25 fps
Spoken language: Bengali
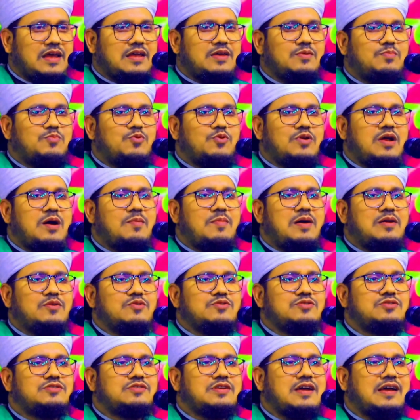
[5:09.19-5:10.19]
এই বুড়া
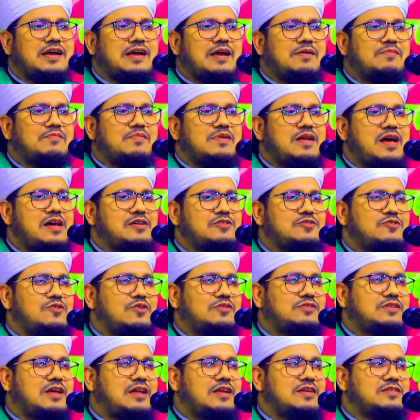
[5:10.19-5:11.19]
মানুষটা কেমনে
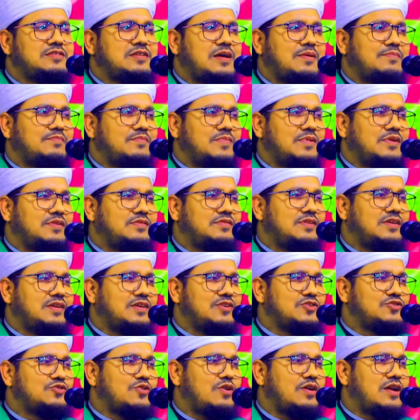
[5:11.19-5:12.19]
আসলো তারা সামনের
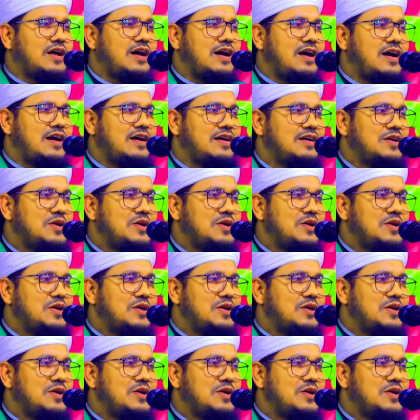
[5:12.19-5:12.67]
থেকে সরা